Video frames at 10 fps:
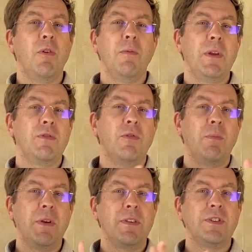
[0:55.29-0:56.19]
euh, bien sûr le
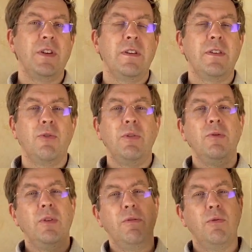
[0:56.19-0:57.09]
passage d'un astéroïde
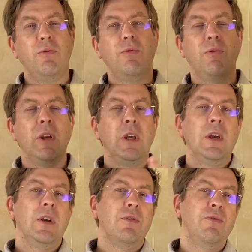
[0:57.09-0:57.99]
ou l'évolution
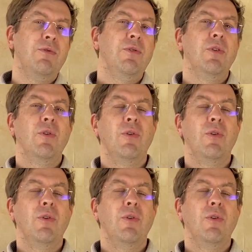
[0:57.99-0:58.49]
d'une